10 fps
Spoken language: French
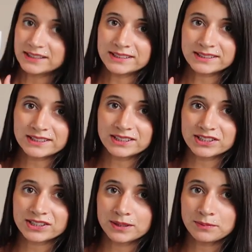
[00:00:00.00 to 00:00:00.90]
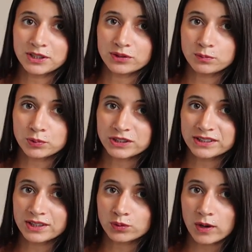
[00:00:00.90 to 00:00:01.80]
Ici, j'ai mis une
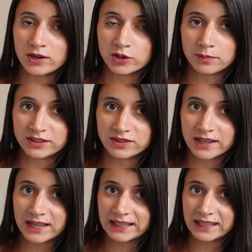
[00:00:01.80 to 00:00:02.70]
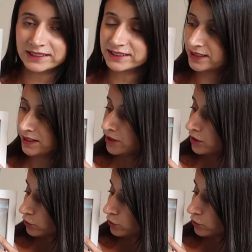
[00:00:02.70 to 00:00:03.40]
petite étoile que ma sœur a réalisée,